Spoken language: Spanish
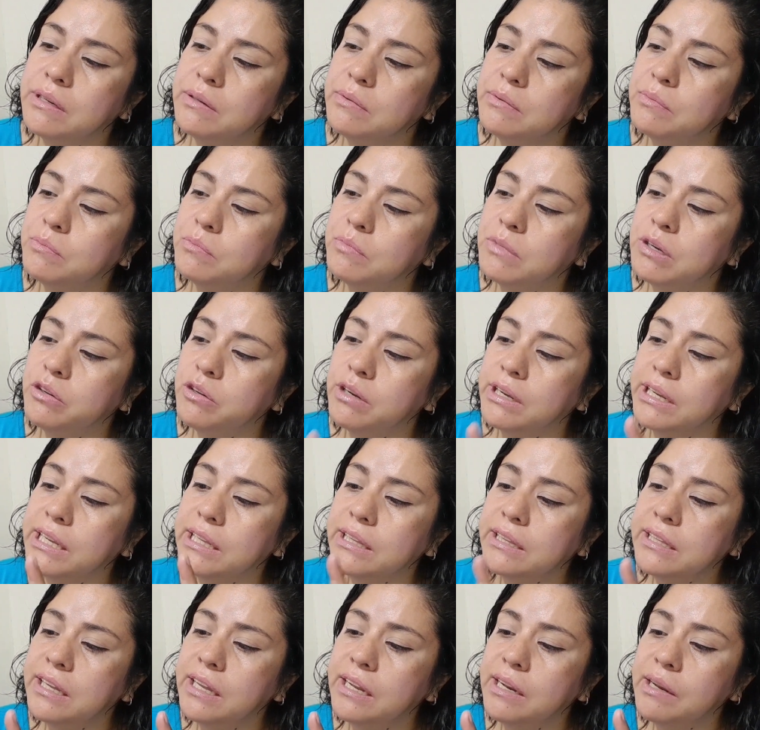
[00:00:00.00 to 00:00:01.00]
bueno, aquí
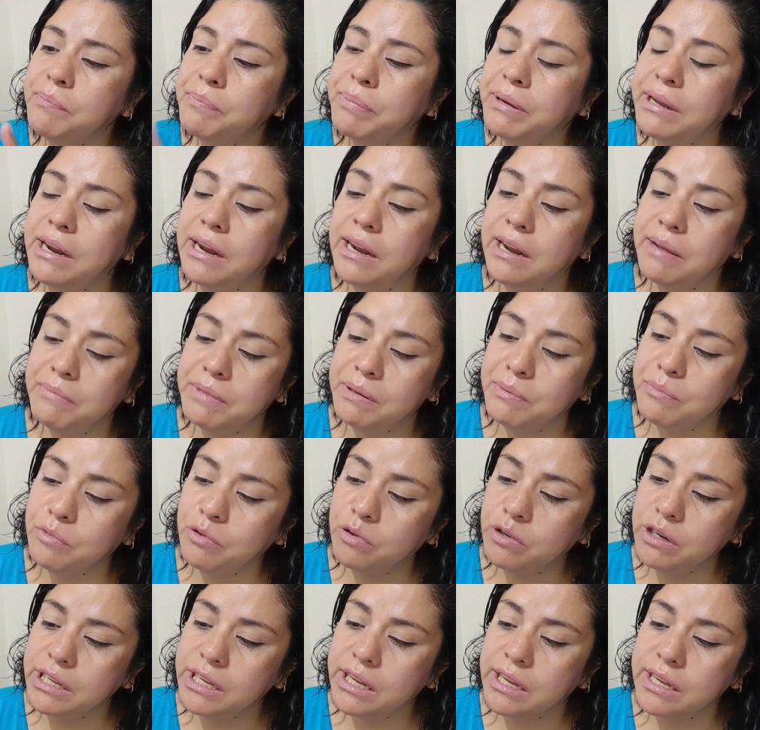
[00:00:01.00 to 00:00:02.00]
tiene para la
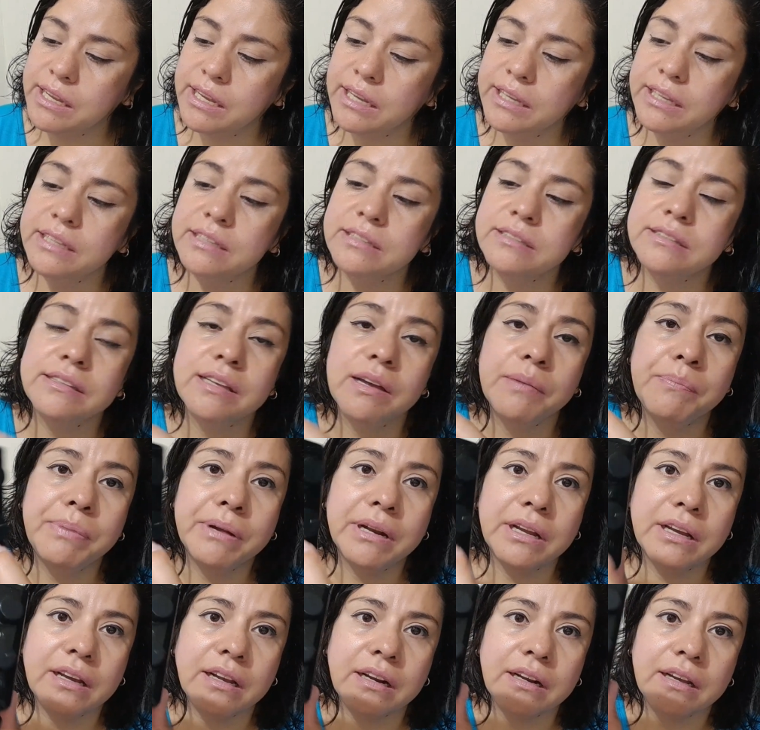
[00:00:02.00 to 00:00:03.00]
memoria y aquí está
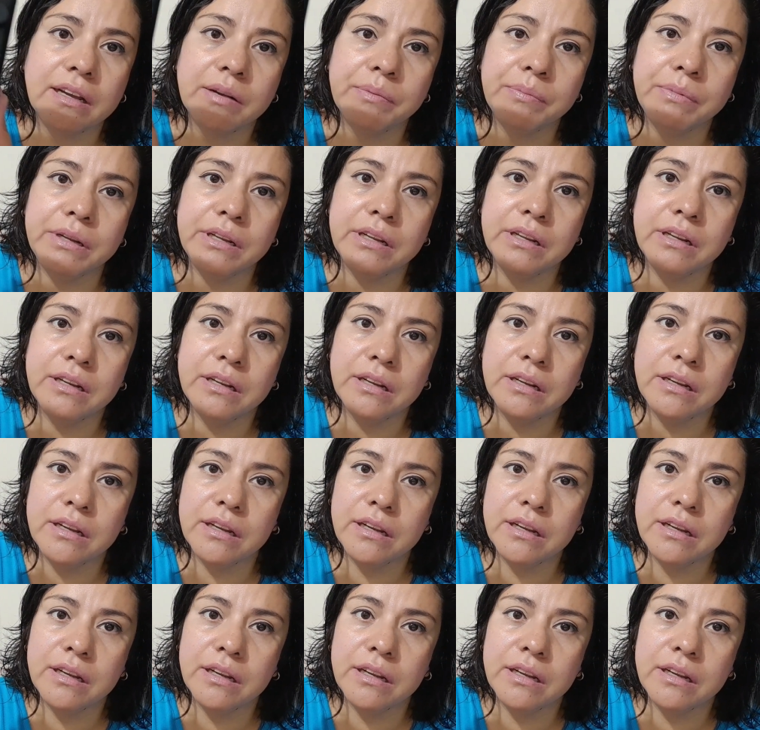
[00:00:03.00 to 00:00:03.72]
para cargar, miren,